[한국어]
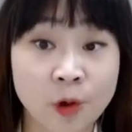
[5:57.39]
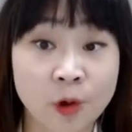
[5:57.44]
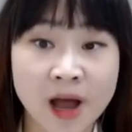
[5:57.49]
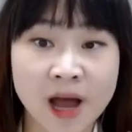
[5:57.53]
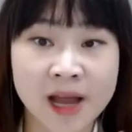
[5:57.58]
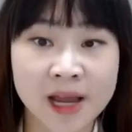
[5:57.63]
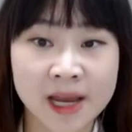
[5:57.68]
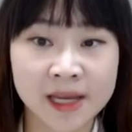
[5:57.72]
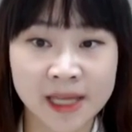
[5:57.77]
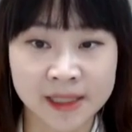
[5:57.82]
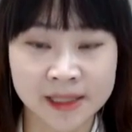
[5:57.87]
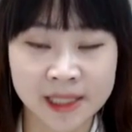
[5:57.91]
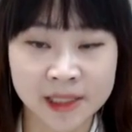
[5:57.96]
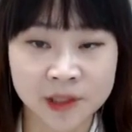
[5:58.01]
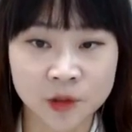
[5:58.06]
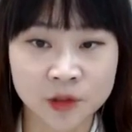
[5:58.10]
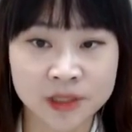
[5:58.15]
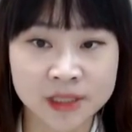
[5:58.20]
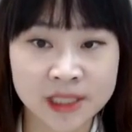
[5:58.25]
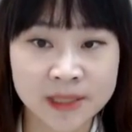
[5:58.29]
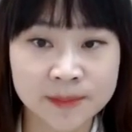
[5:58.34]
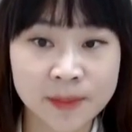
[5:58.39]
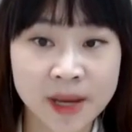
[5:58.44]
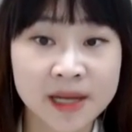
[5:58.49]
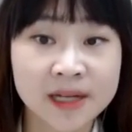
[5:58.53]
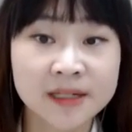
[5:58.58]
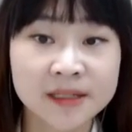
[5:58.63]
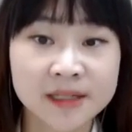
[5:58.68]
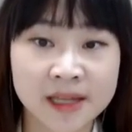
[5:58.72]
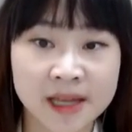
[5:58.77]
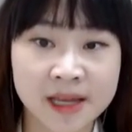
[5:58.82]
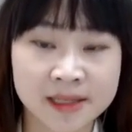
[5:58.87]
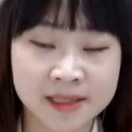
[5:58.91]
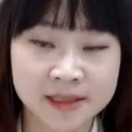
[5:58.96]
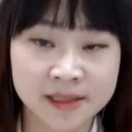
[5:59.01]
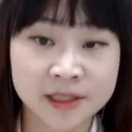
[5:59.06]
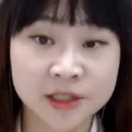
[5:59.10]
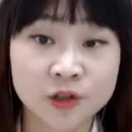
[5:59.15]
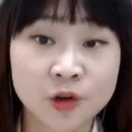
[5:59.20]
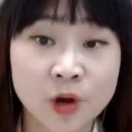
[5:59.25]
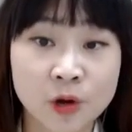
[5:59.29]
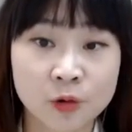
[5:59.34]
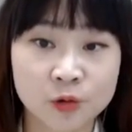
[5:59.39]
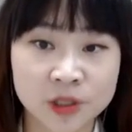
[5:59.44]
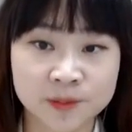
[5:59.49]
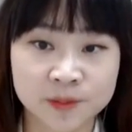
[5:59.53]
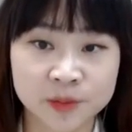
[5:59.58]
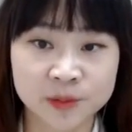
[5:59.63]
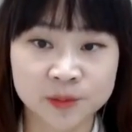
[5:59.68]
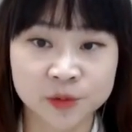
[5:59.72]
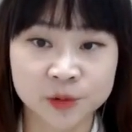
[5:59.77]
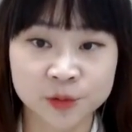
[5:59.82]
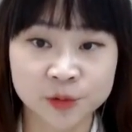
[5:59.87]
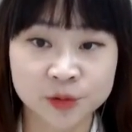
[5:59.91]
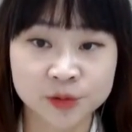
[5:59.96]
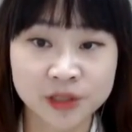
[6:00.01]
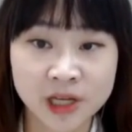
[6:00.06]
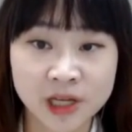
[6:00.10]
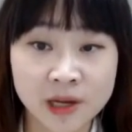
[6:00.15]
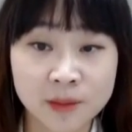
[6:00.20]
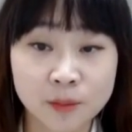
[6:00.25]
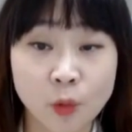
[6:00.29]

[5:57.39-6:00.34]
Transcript: 과하게 났다든지 빠르게 이제 치유하고 싶은 부분